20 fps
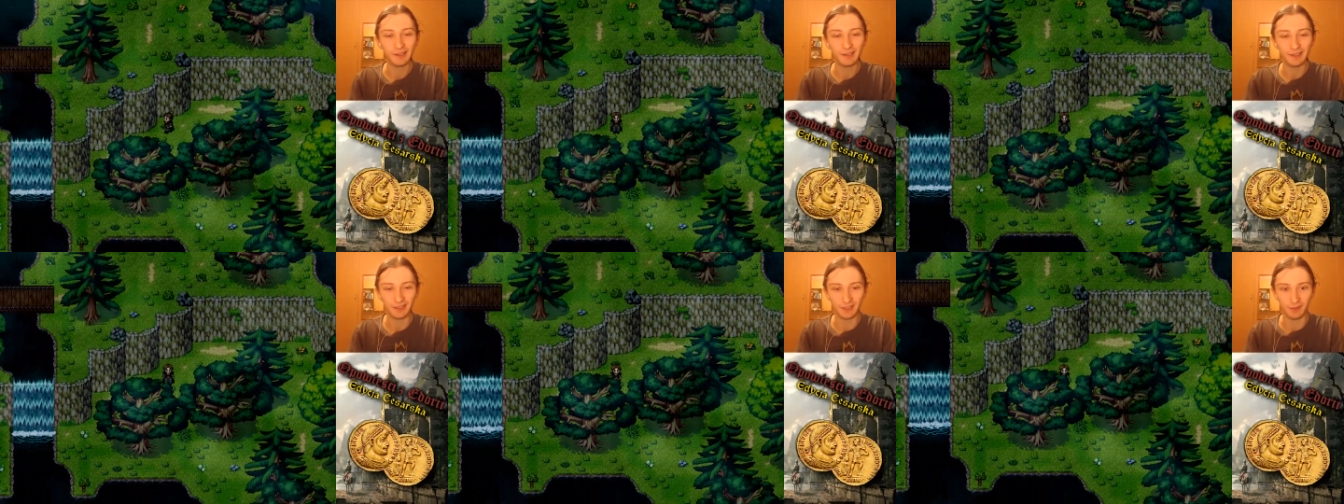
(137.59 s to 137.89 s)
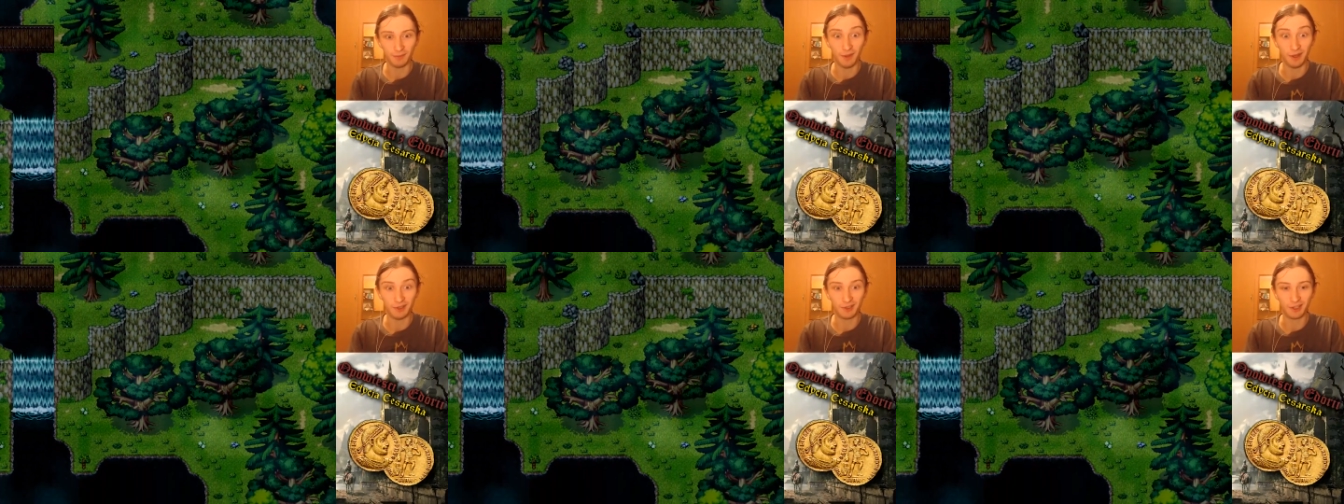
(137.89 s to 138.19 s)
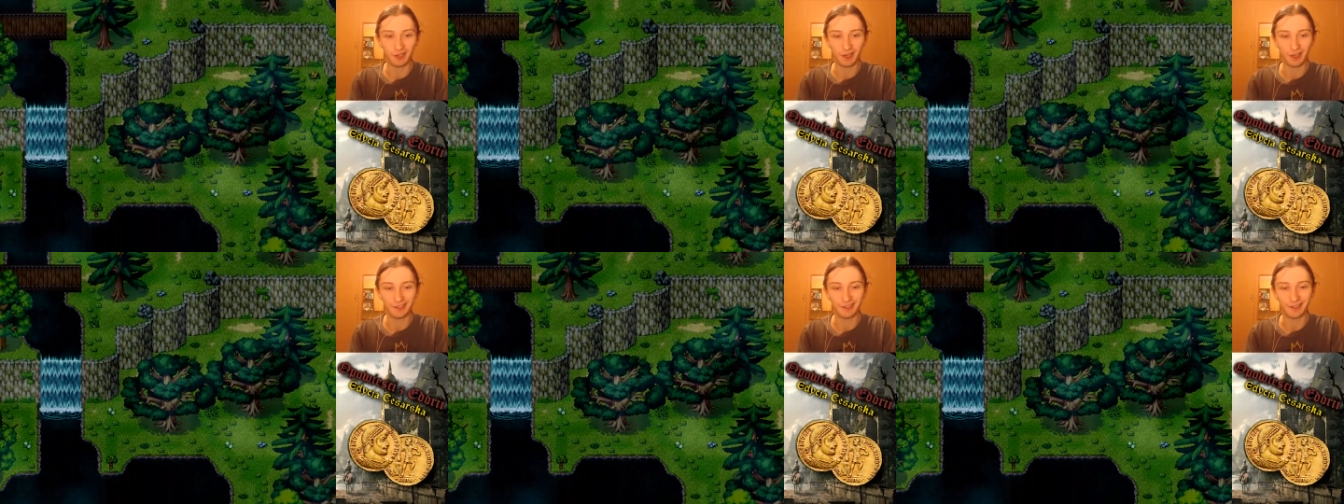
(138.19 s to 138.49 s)

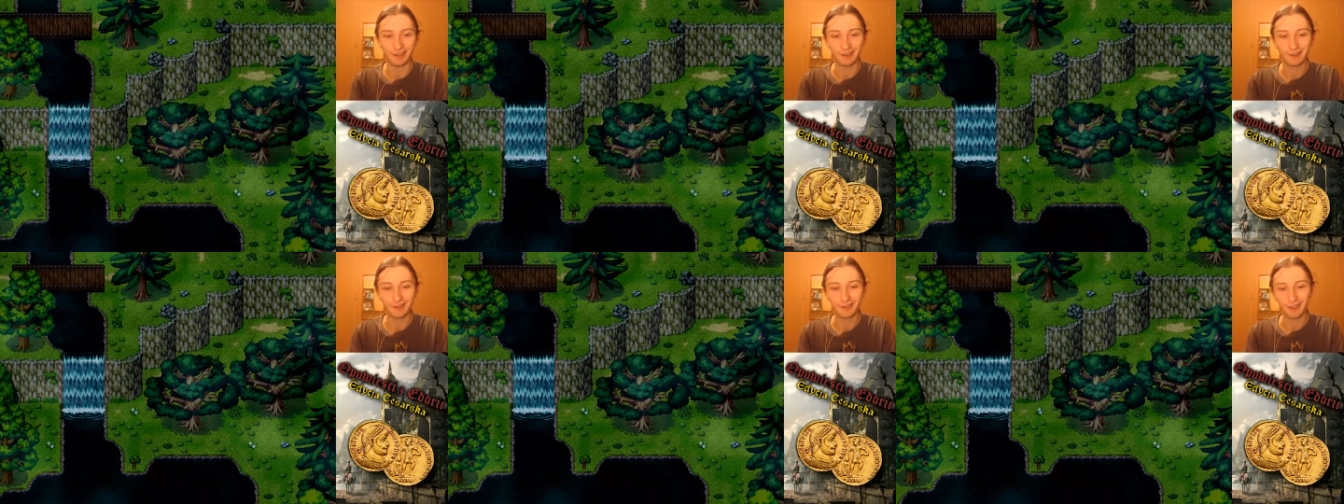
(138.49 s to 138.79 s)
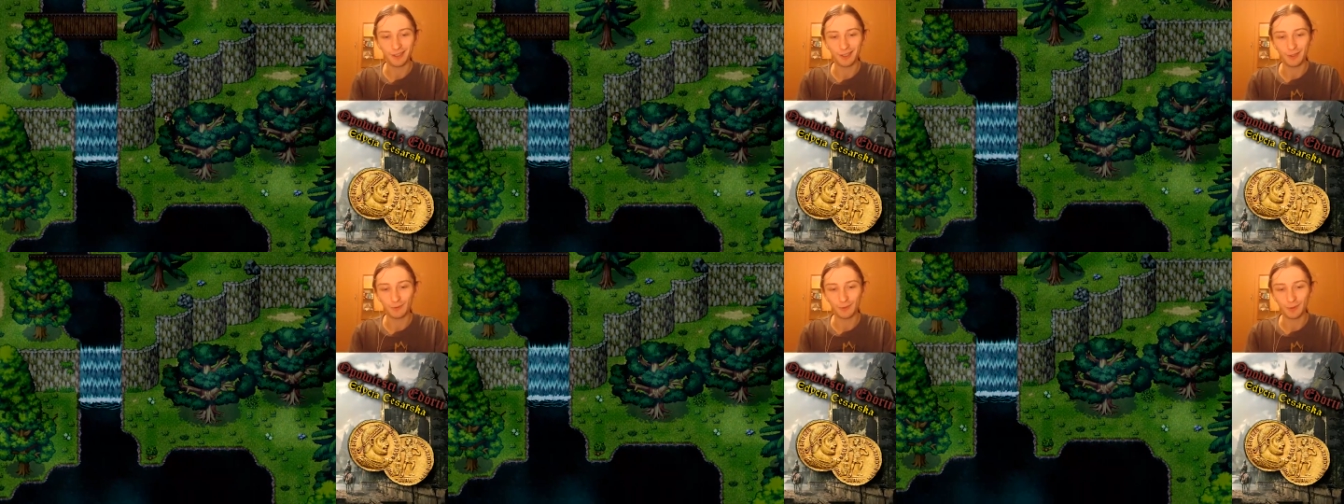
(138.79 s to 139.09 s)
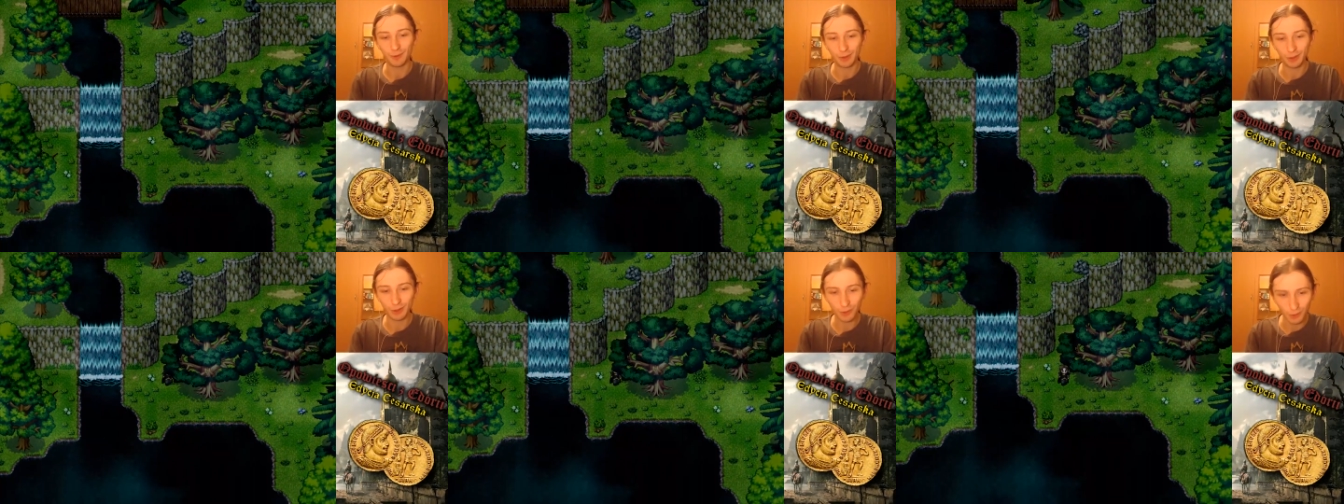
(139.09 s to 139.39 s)
Zmęczenie. Po
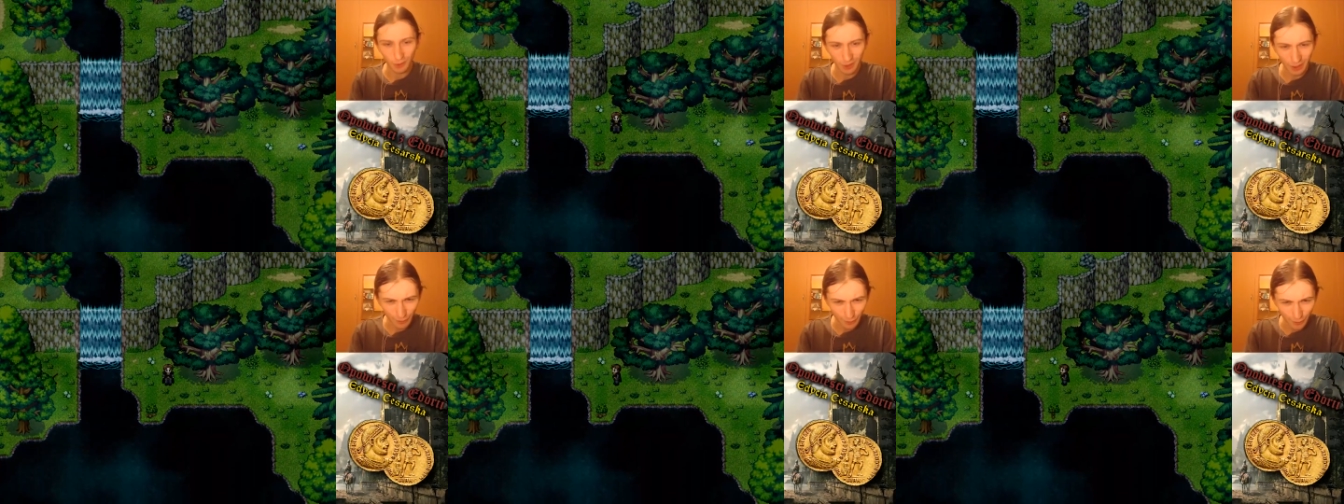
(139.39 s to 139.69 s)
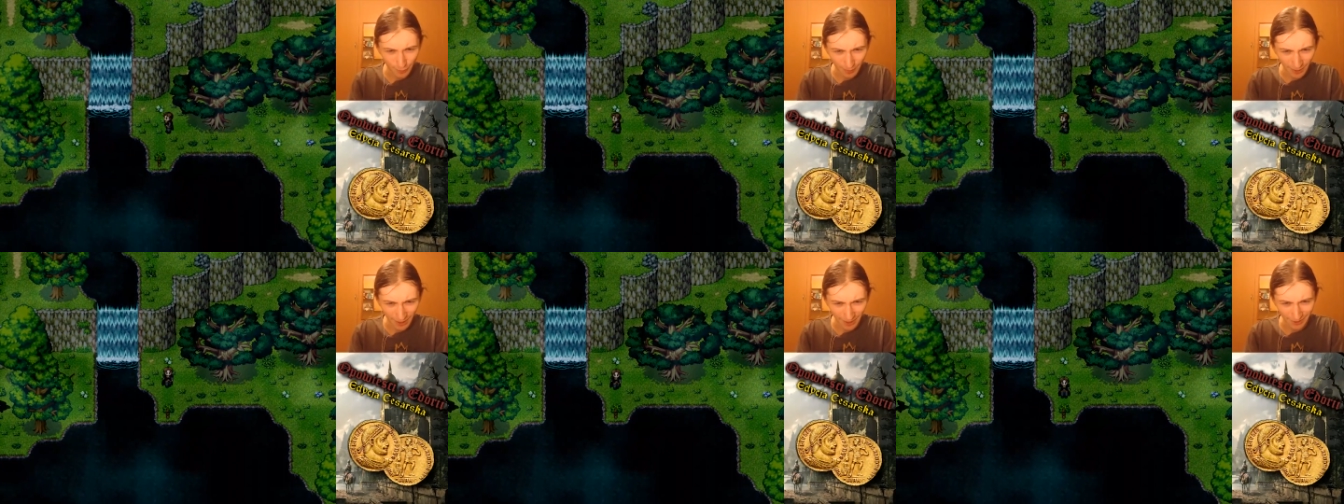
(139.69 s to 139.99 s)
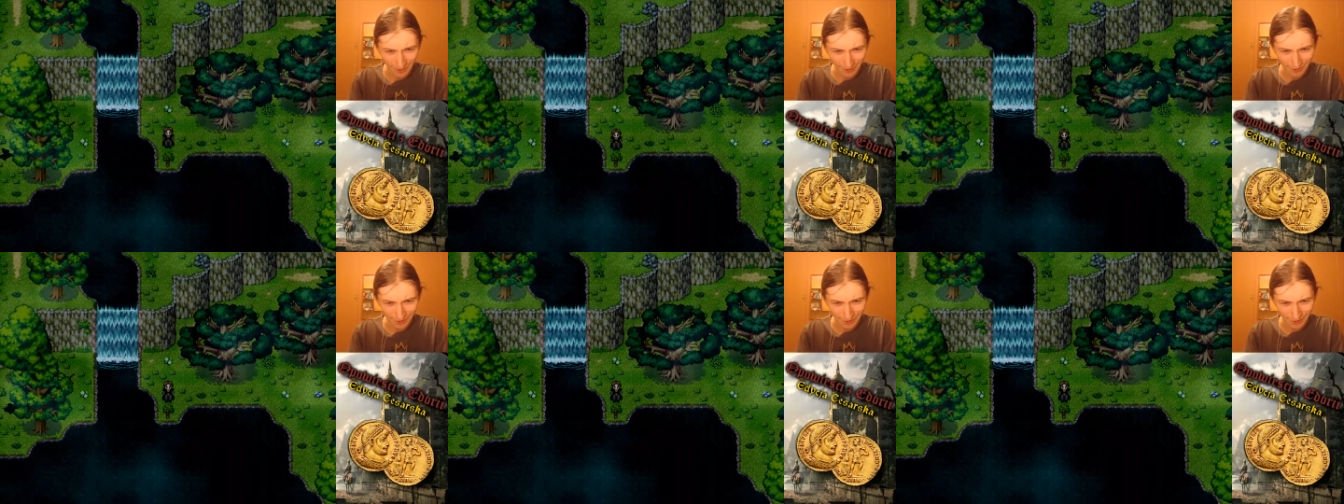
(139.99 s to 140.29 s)
prostu
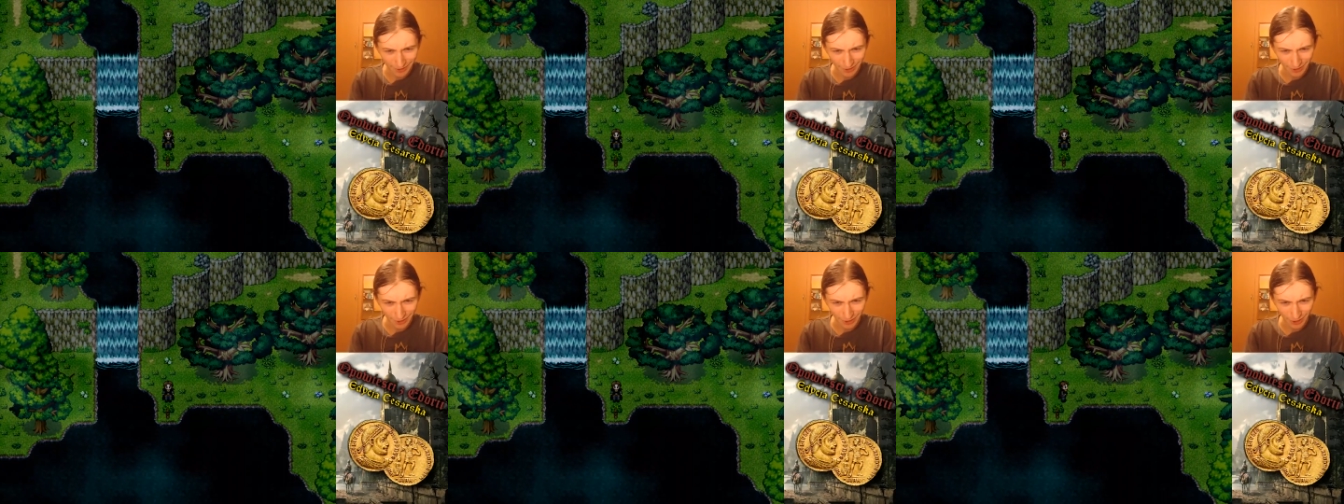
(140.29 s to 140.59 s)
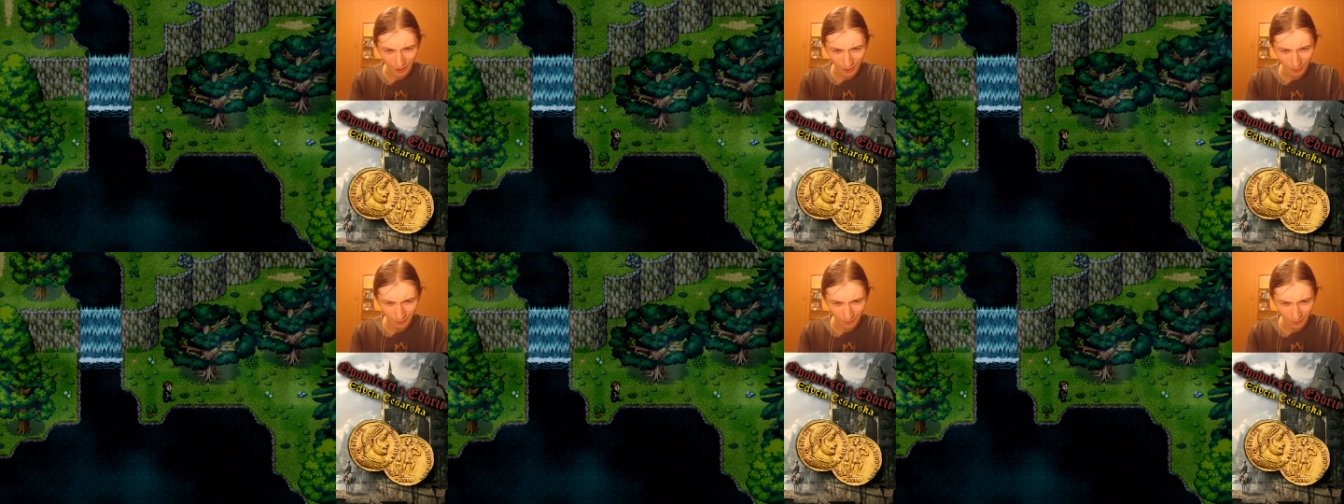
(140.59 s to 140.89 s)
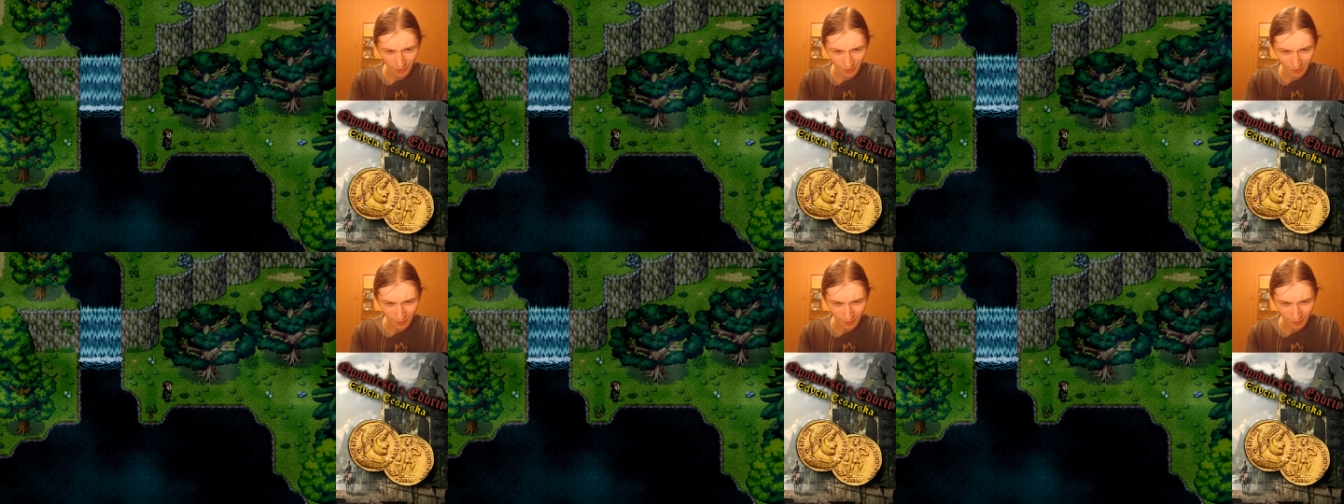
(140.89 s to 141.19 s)
niedospanie, szczerze
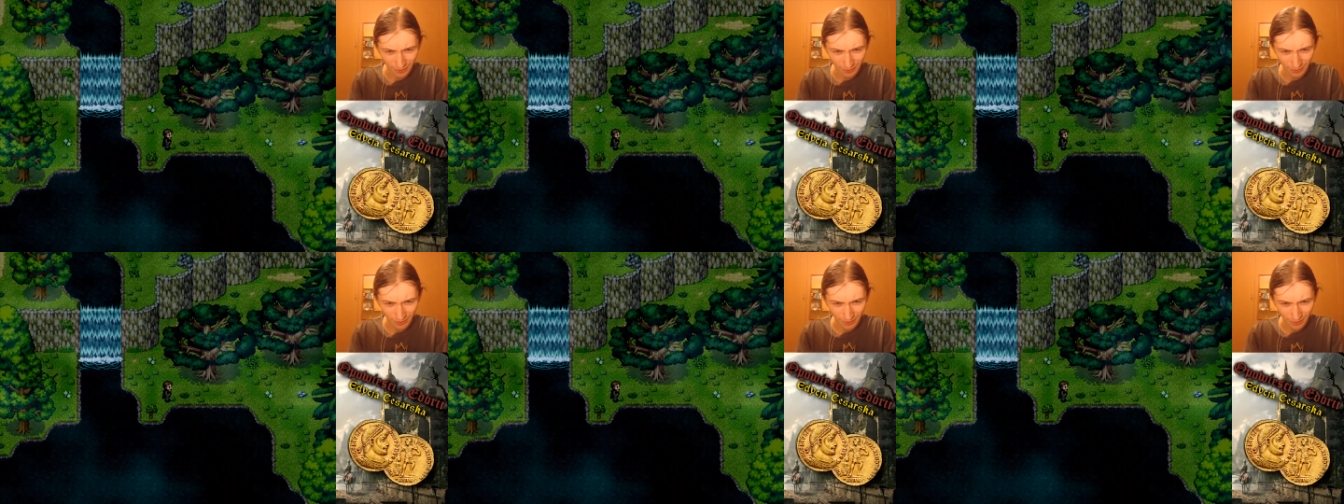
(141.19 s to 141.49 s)
mówiąc, to...